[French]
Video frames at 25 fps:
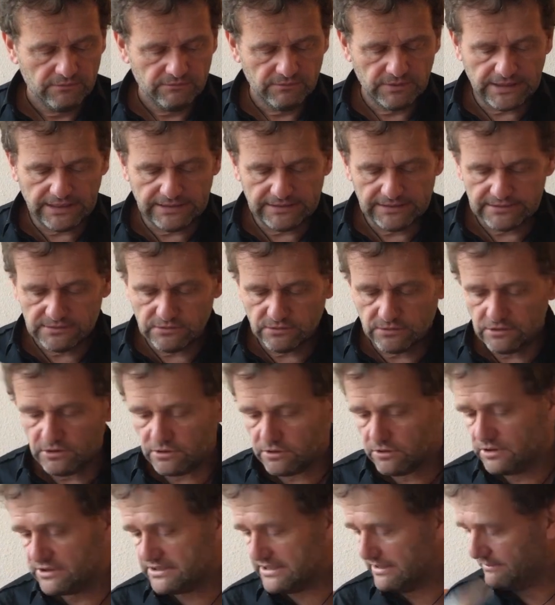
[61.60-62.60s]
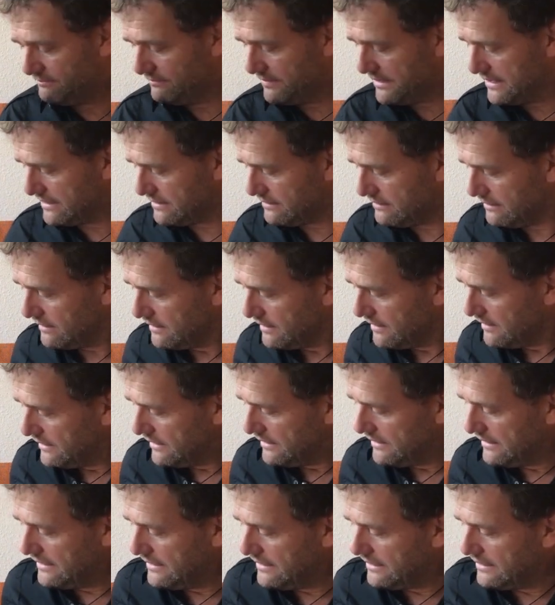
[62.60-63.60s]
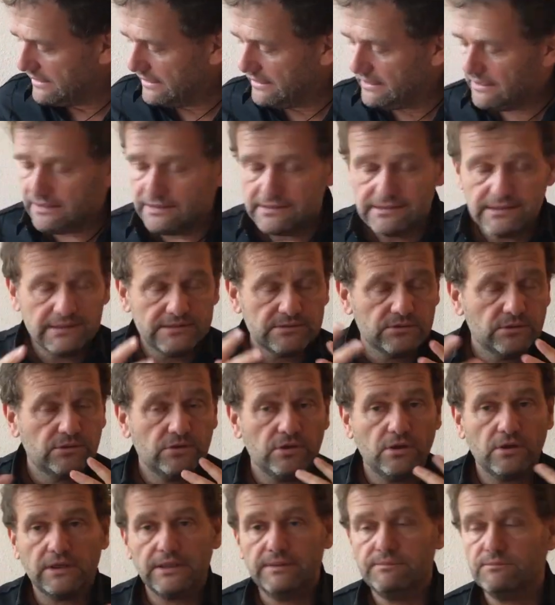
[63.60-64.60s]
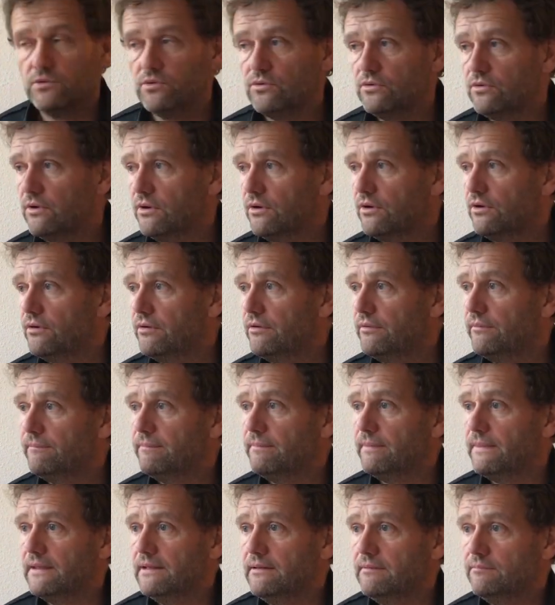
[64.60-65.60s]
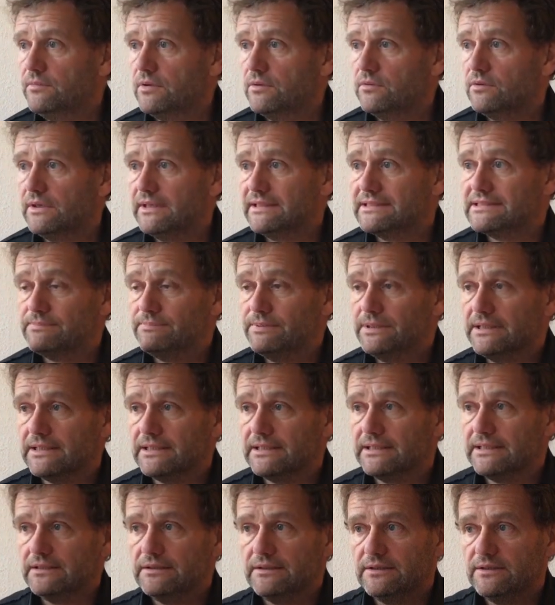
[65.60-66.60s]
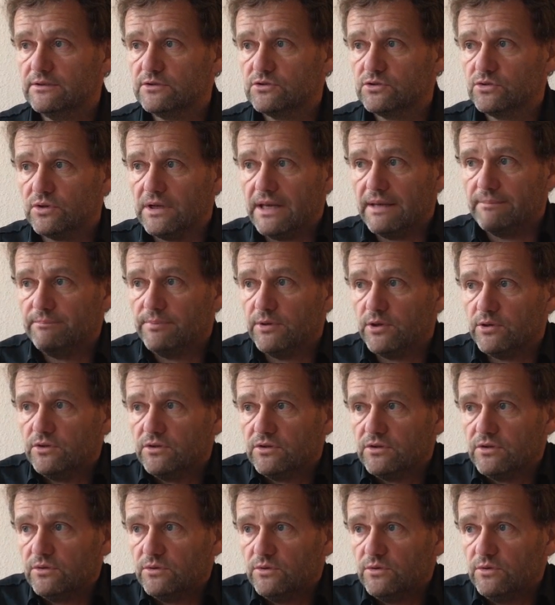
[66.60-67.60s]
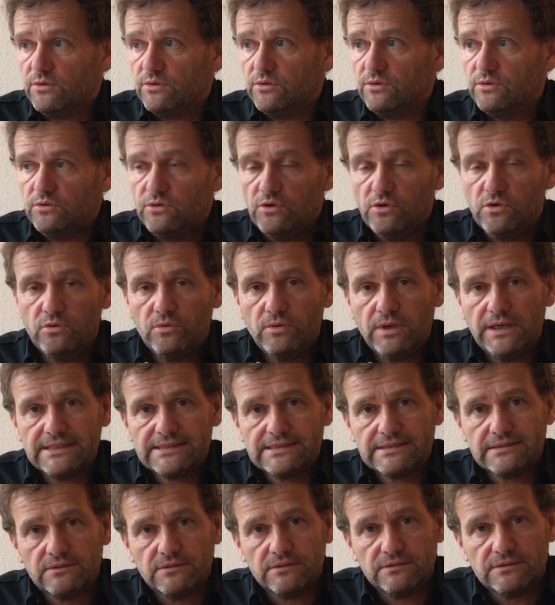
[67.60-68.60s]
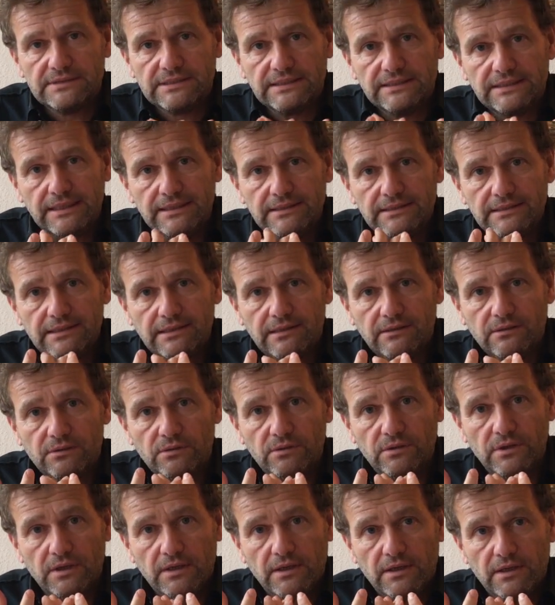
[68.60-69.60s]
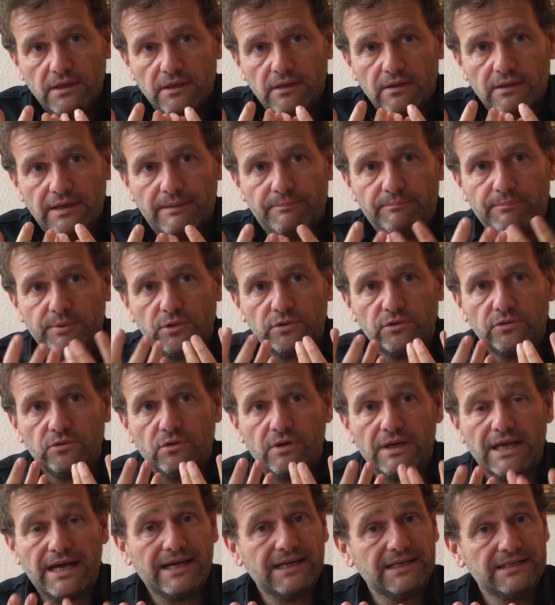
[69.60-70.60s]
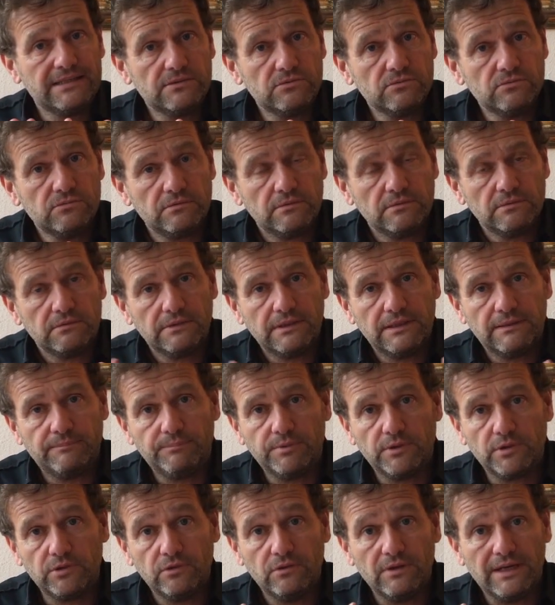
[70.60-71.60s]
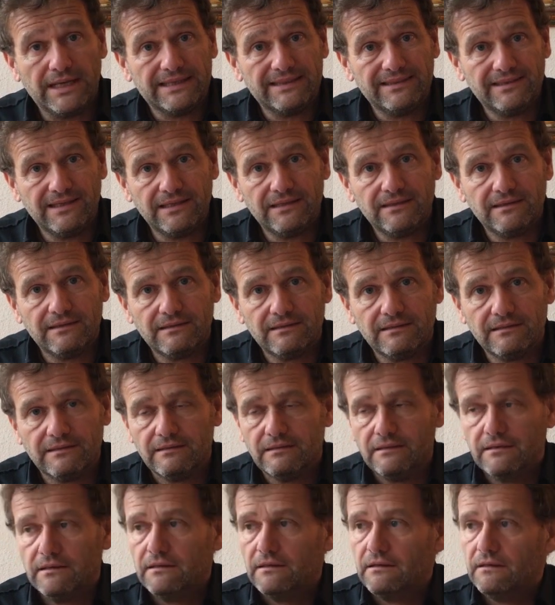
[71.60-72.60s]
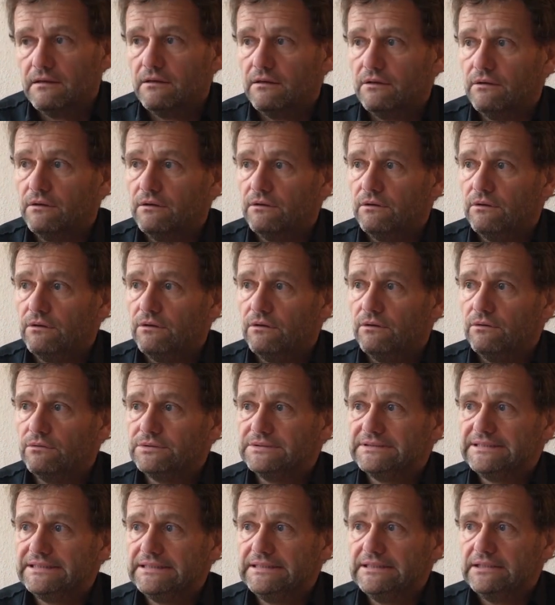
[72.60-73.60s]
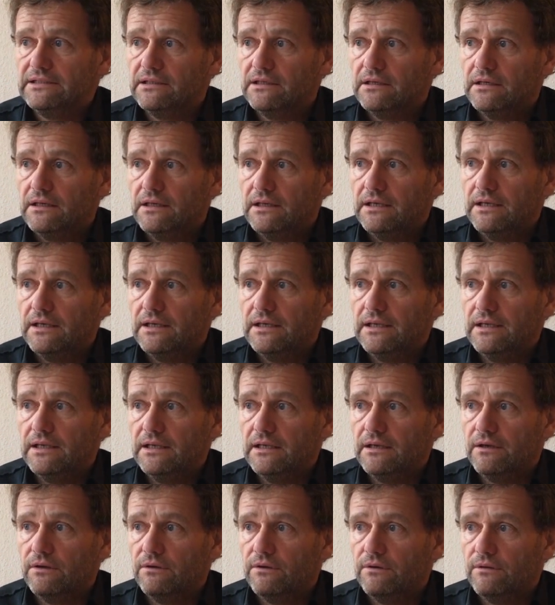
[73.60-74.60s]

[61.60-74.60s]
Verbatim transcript: voilà, des auteurs que j'aime bien. Et, ces auteurs, euh, ils m'ont, inspiré sur la porte de, l'Ouest, c'est-à-dire euh, la porte de la raison, la porte de la tête euh, aussi. Et